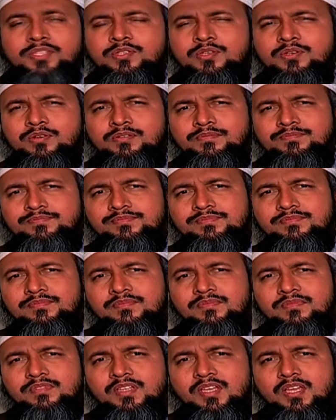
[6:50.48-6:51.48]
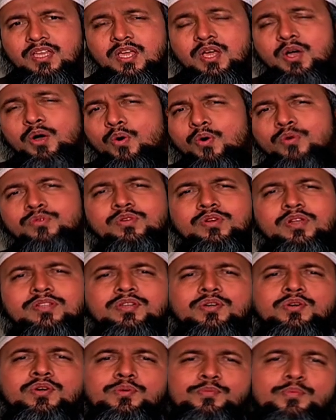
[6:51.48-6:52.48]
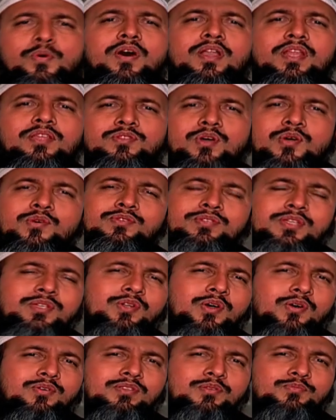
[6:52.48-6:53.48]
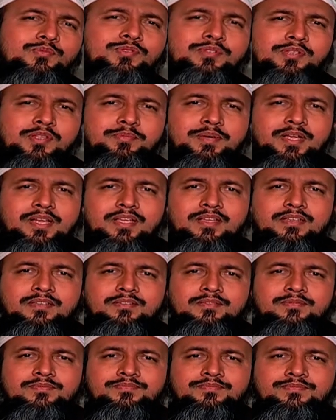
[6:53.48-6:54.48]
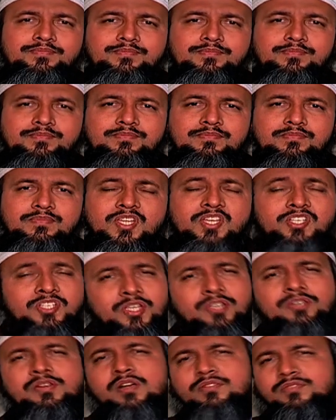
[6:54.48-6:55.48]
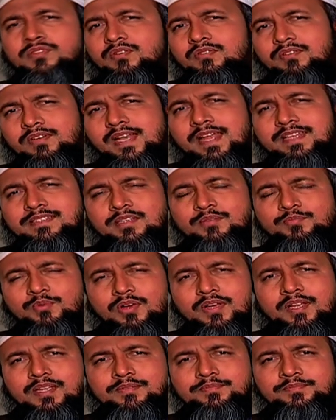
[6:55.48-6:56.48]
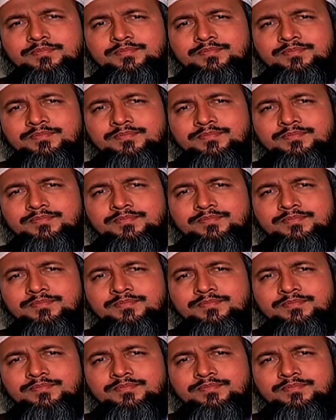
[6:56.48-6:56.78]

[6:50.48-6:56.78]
দ্বিতীয় অন্যরা যখন বলে তখন সে সহজে বুঝতে পারে শিক্ষক যখন ক্লাসে বলে